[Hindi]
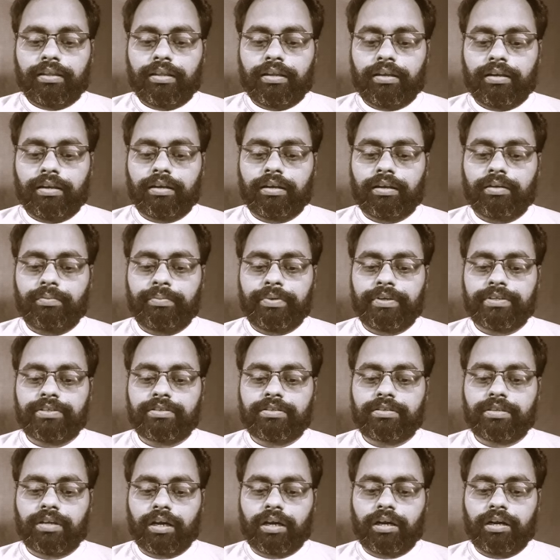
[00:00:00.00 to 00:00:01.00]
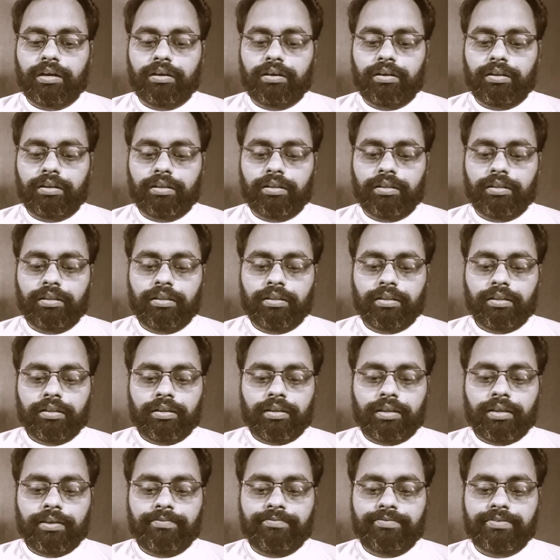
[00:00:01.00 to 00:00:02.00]
देन हर ब्रेस्ट आर डन
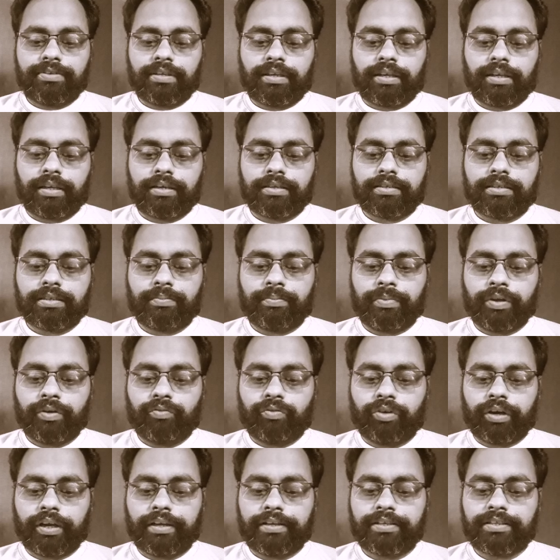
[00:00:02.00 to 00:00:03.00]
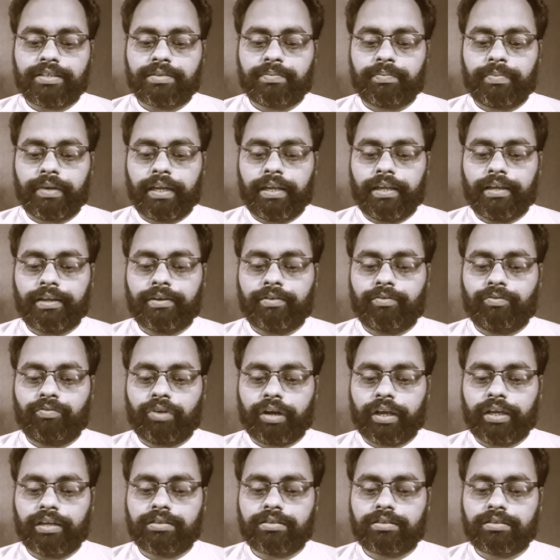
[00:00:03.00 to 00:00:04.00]
इफ हेयर्स बी वायर्स ब्लैक
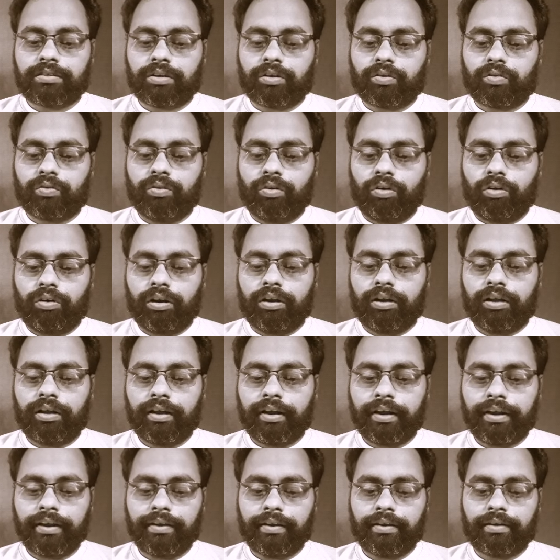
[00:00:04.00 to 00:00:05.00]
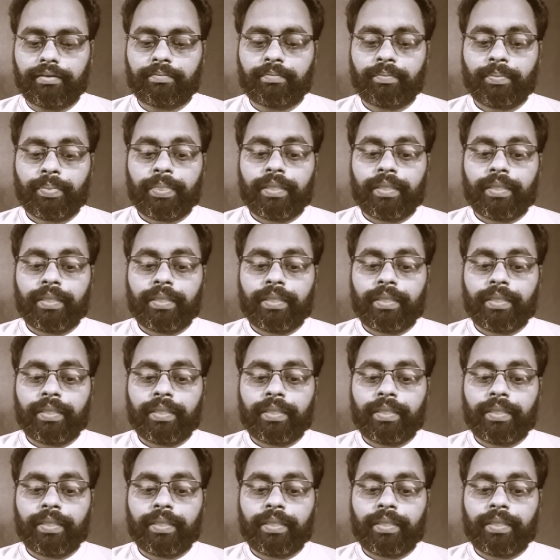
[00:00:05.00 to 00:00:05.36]
वायर्स ग्रो ऑन हर हेड